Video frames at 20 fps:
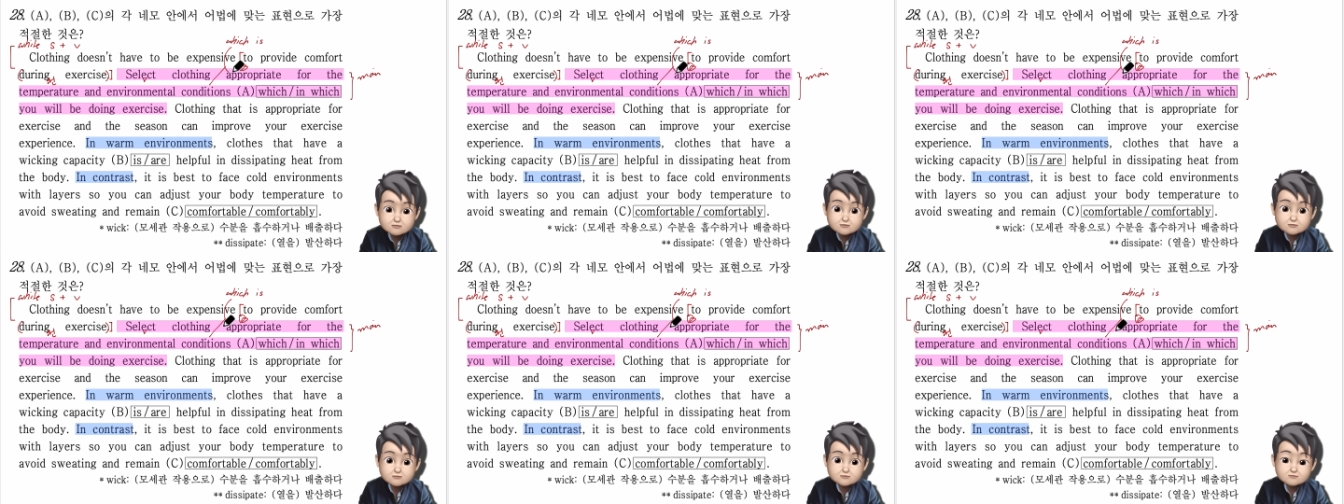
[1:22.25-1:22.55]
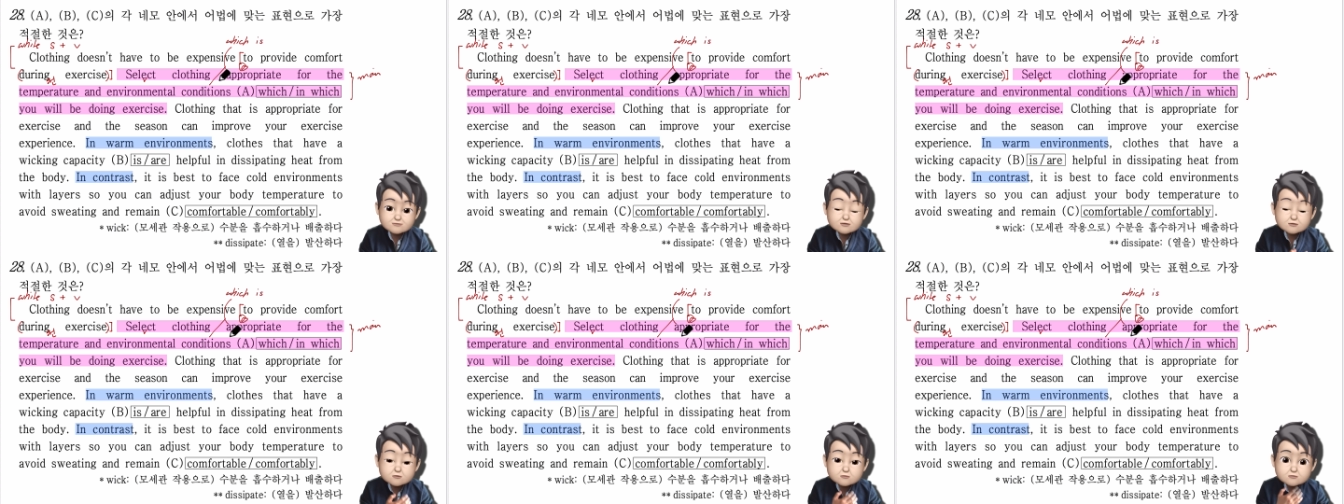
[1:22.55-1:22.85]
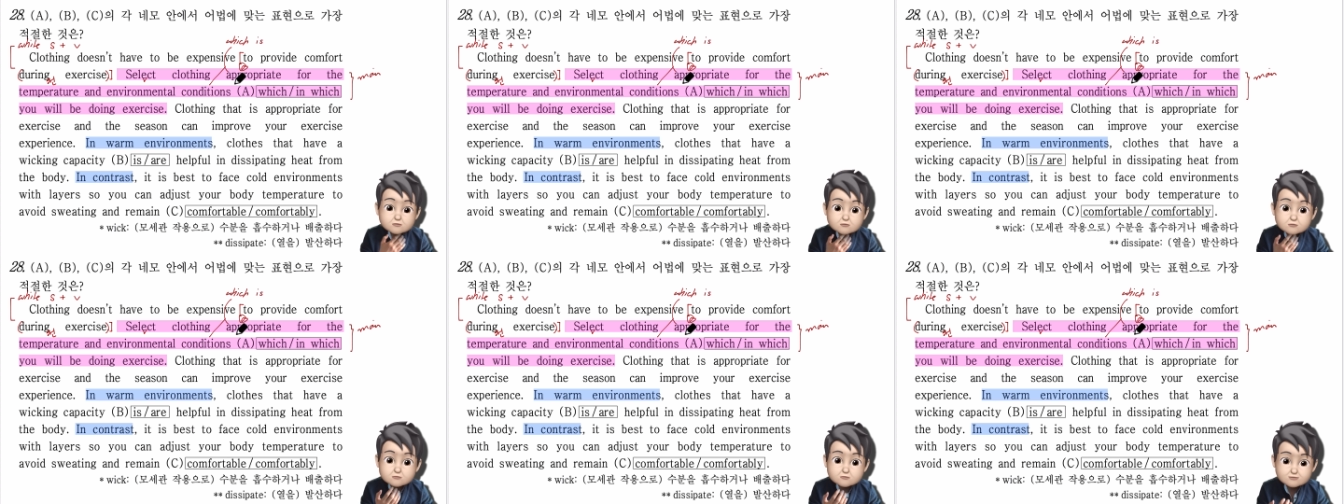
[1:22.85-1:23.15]
근데
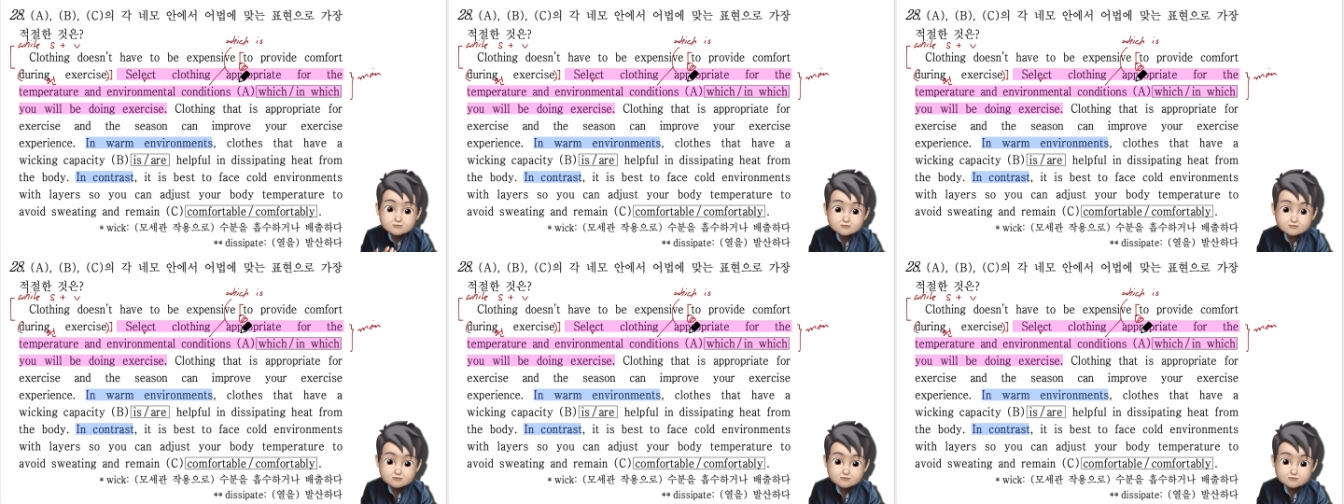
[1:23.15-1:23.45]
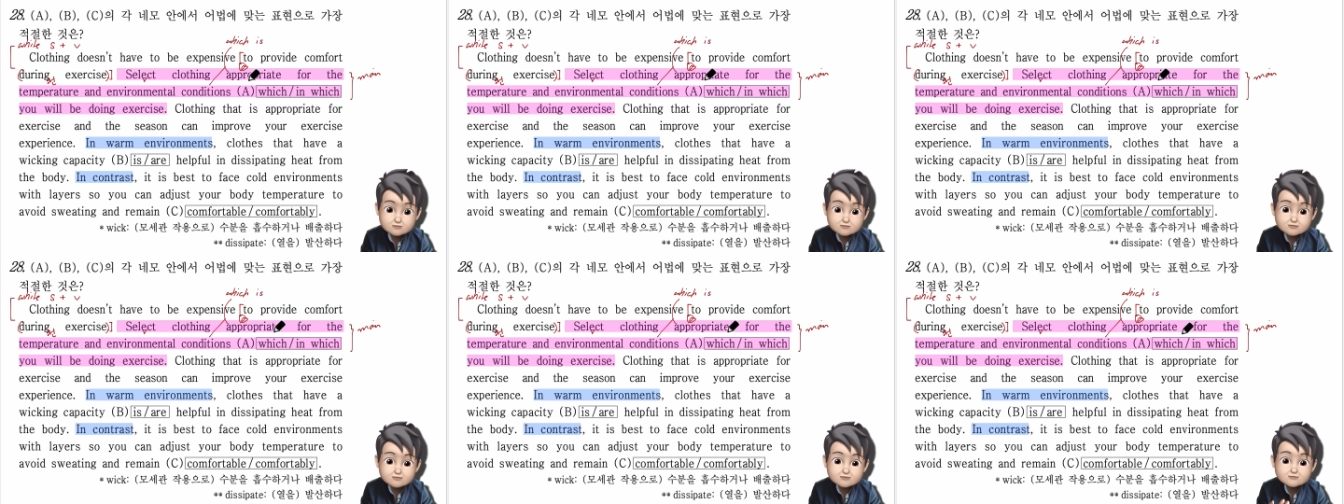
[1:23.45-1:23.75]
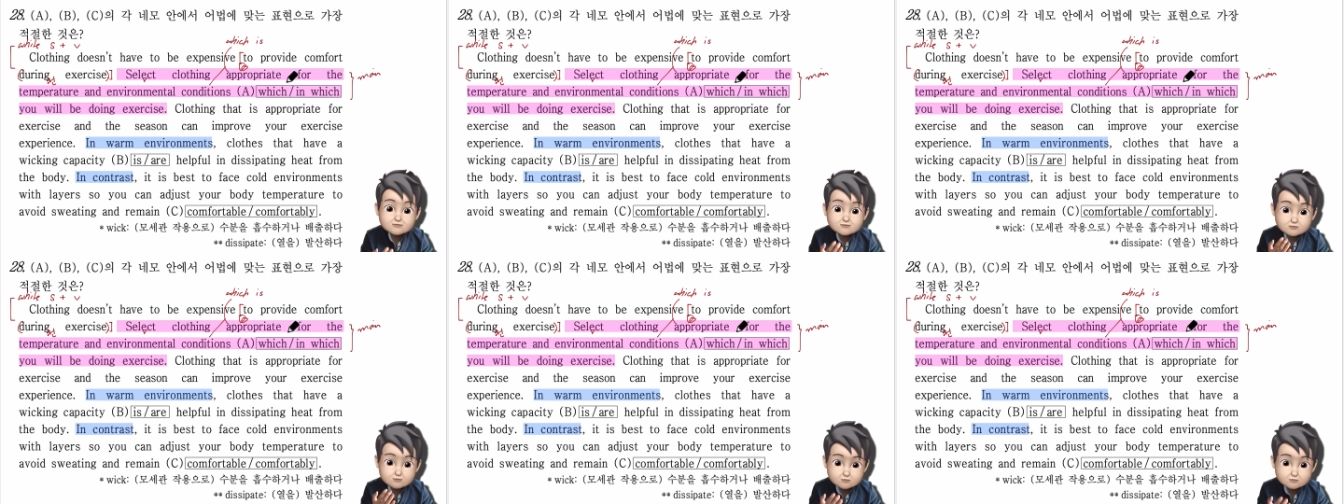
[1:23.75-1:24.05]
어떤 옷이냐
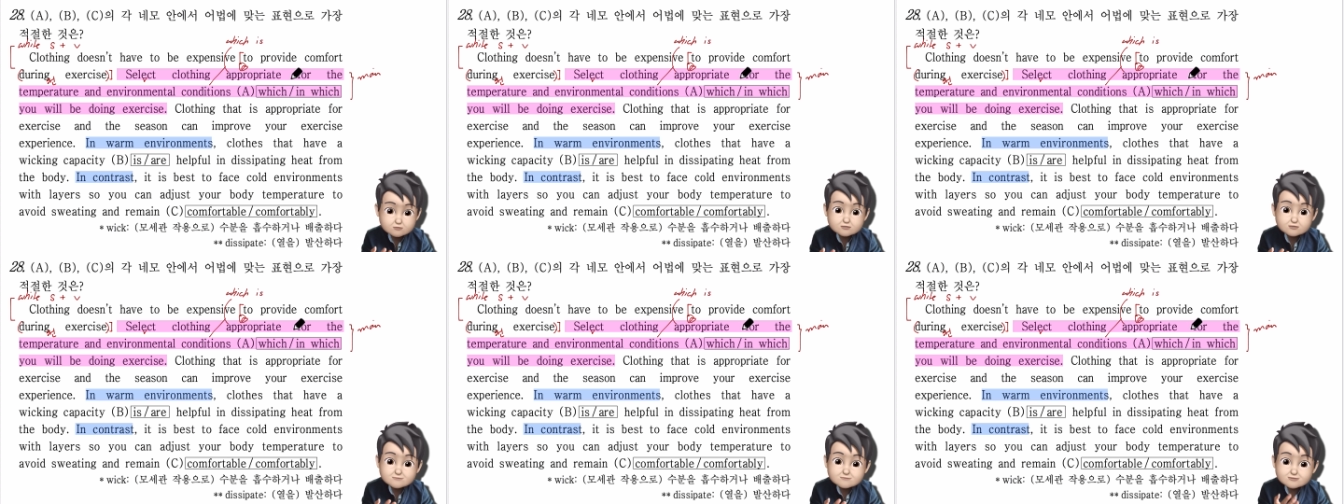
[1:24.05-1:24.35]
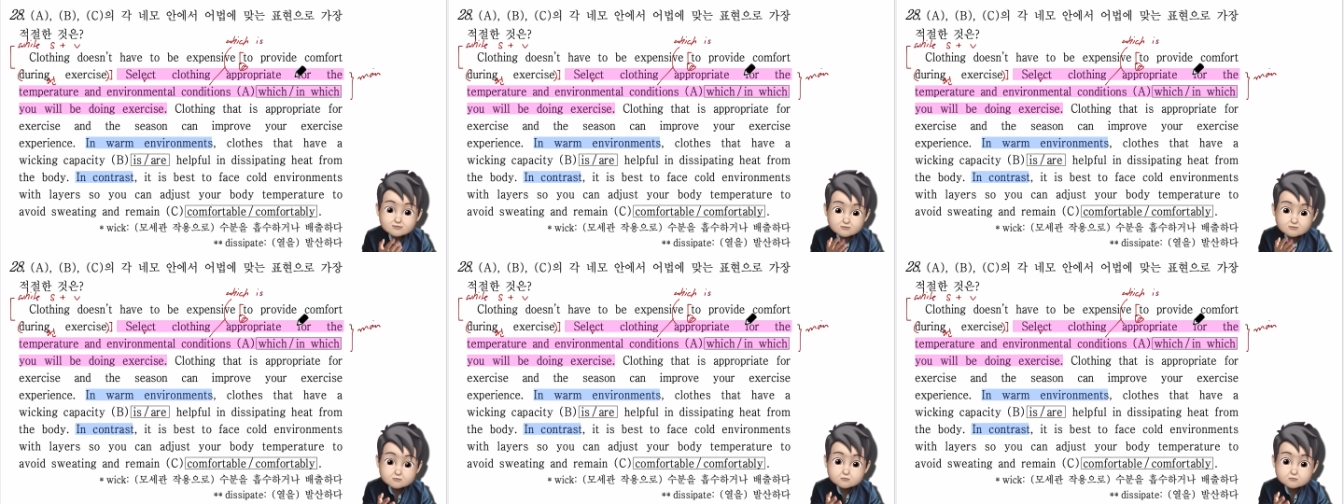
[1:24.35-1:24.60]
적합한